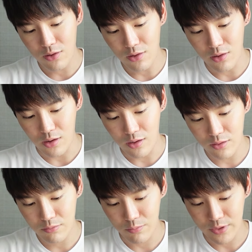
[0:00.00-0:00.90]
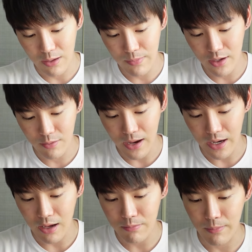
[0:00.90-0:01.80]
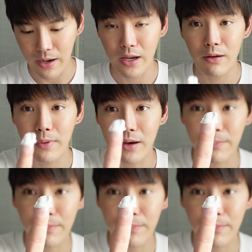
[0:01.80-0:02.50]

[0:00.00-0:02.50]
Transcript: ก็ผมใช้ไม่เยอะมากนะ ประมาณนี้มันแบ